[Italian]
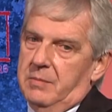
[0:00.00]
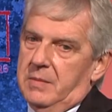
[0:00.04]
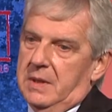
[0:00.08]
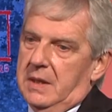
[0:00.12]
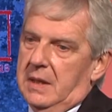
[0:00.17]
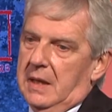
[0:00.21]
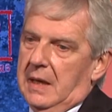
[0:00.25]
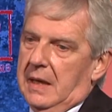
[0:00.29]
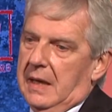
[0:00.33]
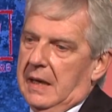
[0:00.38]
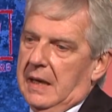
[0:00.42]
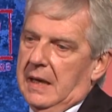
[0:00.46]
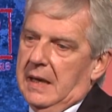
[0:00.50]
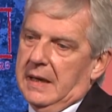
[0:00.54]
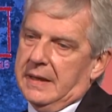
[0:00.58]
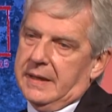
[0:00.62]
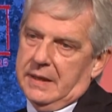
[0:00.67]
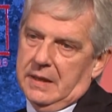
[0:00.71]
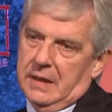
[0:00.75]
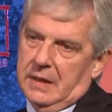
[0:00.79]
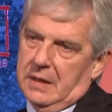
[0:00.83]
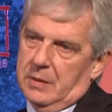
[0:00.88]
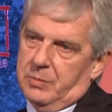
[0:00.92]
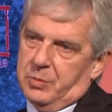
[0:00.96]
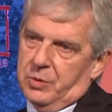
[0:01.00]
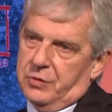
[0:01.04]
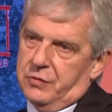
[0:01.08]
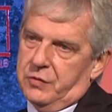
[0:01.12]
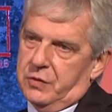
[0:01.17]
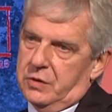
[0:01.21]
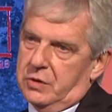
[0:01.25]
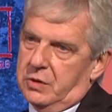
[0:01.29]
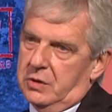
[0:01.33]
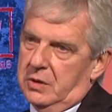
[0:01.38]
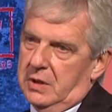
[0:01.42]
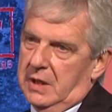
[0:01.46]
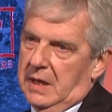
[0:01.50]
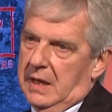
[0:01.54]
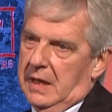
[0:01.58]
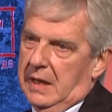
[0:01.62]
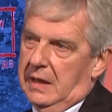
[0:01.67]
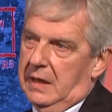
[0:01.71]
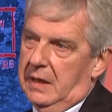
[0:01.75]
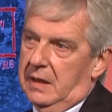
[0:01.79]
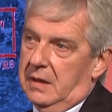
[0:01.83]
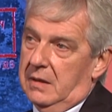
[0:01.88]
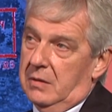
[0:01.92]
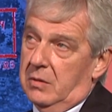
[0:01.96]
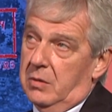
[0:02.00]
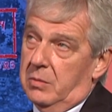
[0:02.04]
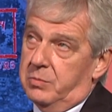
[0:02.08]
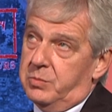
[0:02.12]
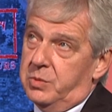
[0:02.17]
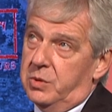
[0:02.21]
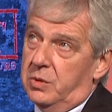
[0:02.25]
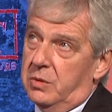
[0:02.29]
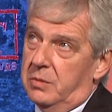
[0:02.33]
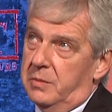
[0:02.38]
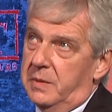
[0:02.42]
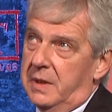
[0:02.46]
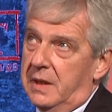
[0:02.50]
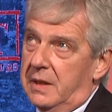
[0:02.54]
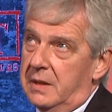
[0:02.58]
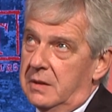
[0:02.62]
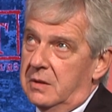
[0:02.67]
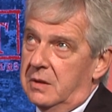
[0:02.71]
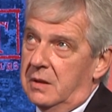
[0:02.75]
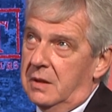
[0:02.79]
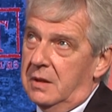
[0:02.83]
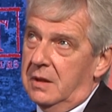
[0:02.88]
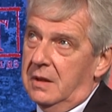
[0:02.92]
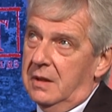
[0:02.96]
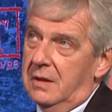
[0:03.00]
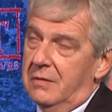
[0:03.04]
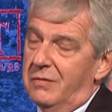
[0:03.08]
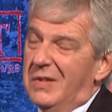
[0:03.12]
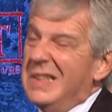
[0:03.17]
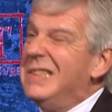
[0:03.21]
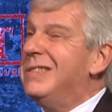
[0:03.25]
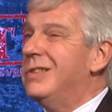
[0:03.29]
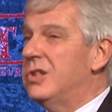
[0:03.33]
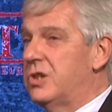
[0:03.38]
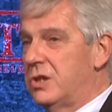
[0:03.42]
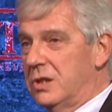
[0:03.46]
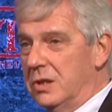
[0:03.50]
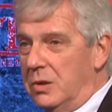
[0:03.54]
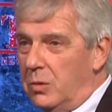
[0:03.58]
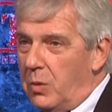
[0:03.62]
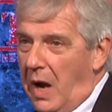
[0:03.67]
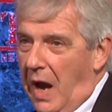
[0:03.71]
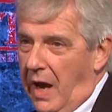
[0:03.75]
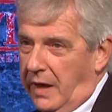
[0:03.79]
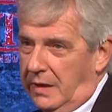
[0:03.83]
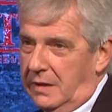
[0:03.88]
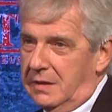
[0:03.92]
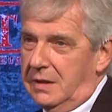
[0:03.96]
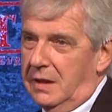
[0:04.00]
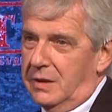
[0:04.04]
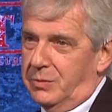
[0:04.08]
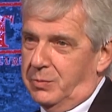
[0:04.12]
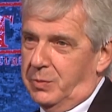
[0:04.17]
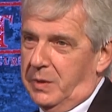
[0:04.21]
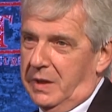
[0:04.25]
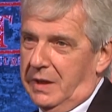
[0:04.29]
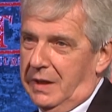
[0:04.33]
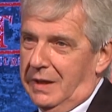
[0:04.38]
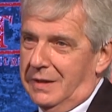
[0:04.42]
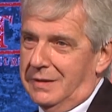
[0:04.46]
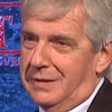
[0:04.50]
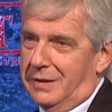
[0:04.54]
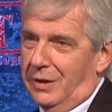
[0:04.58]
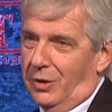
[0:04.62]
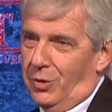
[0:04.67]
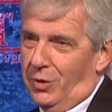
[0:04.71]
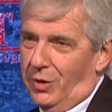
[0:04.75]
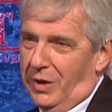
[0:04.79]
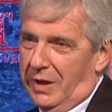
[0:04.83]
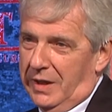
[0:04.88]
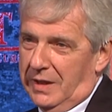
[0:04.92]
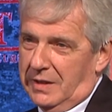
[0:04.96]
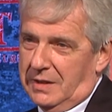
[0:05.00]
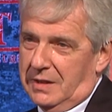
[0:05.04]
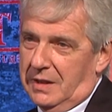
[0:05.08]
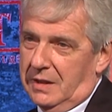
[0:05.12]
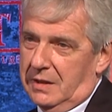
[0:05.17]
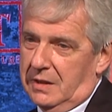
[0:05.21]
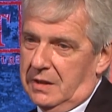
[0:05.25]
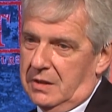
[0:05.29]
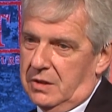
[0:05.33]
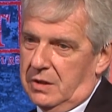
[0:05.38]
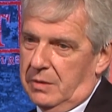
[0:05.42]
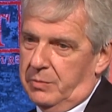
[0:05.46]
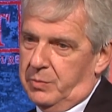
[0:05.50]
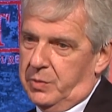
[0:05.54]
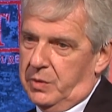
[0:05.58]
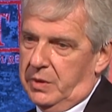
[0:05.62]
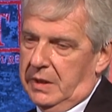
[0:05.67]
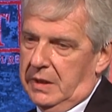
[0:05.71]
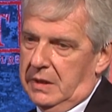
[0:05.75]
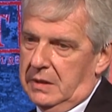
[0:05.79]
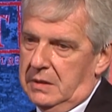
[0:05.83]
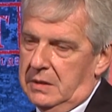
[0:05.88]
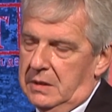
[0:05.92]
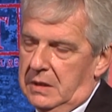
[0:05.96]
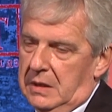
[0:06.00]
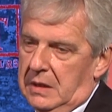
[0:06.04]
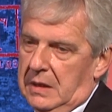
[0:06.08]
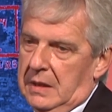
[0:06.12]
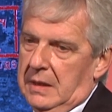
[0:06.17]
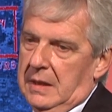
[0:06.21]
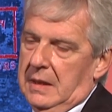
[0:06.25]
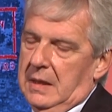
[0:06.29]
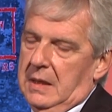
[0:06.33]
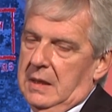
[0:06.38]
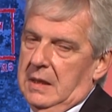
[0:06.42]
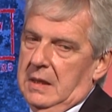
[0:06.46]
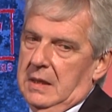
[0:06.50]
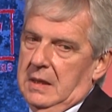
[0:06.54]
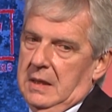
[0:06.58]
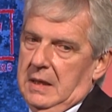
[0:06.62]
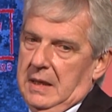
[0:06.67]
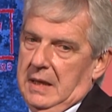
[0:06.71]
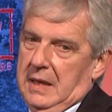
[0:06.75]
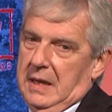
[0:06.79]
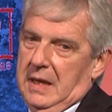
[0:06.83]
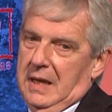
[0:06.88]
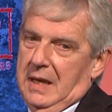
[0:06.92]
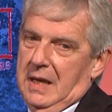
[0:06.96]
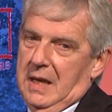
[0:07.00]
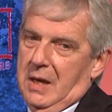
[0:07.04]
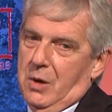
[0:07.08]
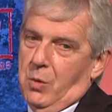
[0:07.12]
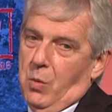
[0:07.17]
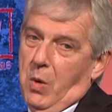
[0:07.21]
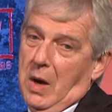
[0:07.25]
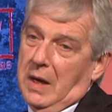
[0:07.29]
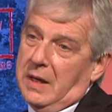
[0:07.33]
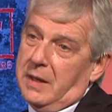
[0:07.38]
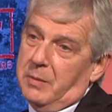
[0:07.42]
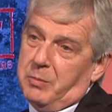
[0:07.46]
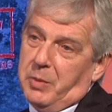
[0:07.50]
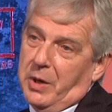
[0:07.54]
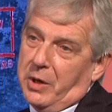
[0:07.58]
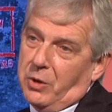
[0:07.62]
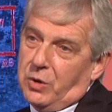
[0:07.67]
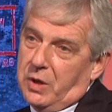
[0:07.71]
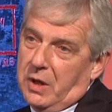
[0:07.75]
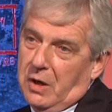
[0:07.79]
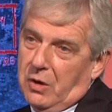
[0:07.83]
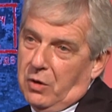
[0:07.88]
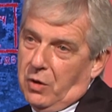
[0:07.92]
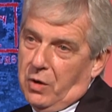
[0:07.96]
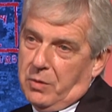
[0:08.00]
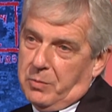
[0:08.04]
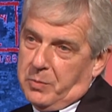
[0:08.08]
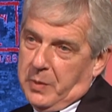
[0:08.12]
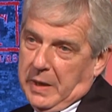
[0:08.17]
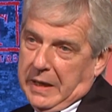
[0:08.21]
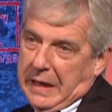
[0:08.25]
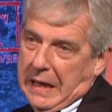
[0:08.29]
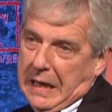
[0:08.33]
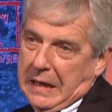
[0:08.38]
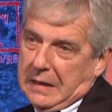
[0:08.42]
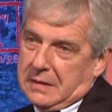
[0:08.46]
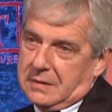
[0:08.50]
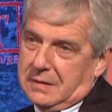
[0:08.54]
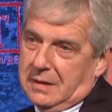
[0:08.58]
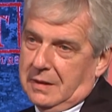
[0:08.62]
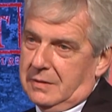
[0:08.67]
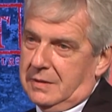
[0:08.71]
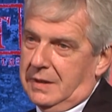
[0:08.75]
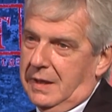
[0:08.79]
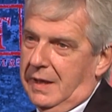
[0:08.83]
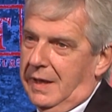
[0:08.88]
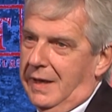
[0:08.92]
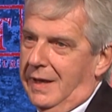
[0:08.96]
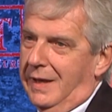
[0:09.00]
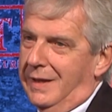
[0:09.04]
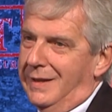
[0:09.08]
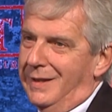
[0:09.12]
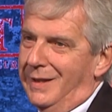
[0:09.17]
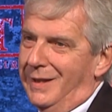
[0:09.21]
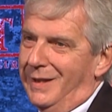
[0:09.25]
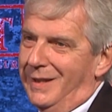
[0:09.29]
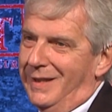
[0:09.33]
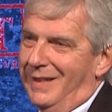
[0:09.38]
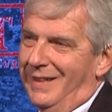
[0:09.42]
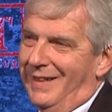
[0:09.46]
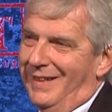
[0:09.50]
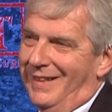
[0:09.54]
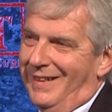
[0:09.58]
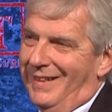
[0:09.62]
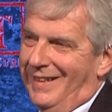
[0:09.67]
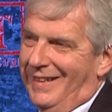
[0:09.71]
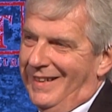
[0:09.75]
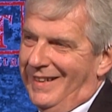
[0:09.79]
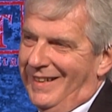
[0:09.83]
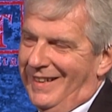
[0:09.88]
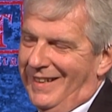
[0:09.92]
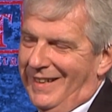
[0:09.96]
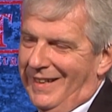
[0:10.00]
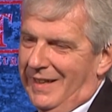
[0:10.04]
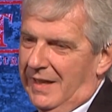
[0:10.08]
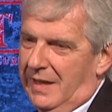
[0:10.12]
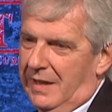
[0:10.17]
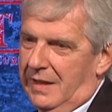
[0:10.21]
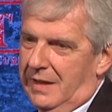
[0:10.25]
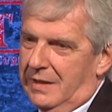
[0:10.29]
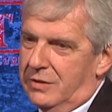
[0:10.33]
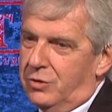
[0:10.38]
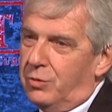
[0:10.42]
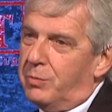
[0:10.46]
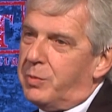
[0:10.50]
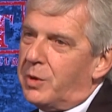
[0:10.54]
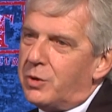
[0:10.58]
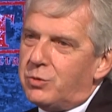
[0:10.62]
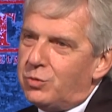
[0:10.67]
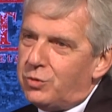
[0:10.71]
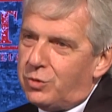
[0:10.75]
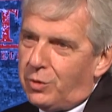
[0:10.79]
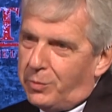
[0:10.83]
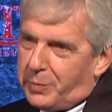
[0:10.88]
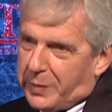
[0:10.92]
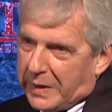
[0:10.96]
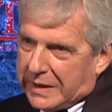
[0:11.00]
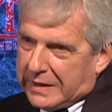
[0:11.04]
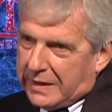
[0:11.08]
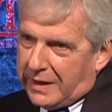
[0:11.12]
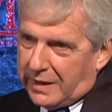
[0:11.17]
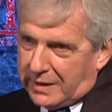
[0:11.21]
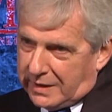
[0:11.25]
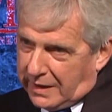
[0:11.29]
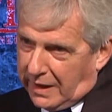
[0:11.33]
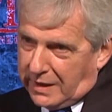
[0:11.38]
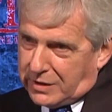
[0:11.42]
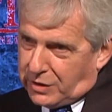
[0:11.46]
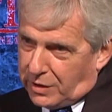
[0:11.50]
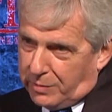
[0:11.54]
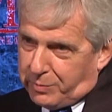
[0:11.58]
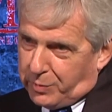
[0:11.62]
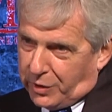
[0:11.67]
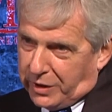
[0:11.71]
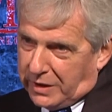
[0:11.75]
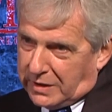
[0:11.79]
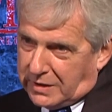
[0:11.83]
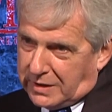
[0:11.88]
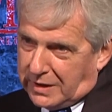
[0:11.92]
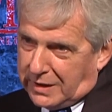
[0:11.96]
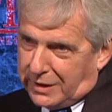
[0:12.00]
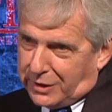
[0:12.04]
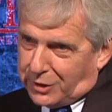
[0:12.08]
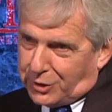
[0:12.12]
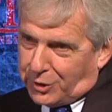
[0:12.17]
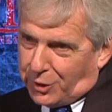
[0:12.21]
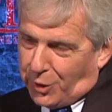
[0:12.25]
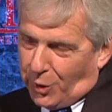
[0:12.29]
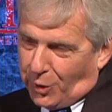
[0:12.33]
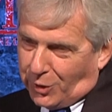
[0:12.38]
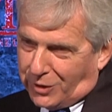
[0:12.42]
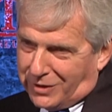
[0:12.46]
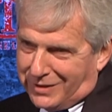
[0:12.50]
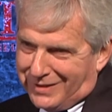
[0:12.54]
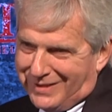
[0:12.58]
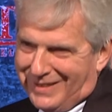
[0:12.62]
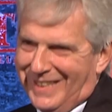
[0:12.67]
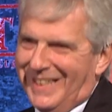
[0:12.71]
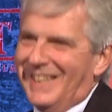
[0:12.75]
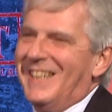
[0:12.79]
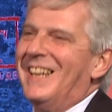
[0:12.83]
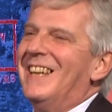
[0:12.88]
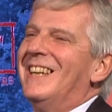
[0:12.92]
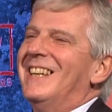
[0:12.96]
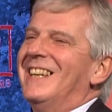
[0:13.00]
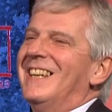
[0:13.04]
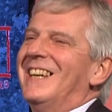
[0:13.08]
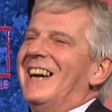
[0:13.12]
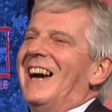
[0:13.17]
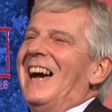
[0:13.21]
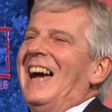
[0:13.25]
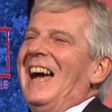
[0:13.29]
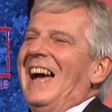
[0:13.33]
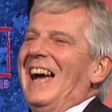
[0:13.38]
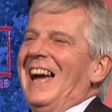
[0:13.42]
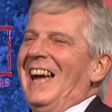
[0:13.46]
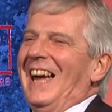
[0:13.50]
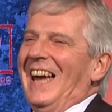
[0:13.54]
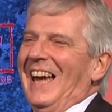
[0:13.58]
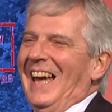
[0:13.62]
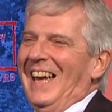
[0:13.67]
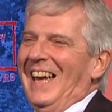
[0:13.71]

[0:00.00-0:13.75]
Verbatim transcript: mia carriera professionale, ho più o meno 25 anni di esperienza con le aziende giapponesi e qualche parolina l'ho imparata. Okay? Uh, soprattutto per chiedere ai giapponesi gli sconti. Ah, ecco,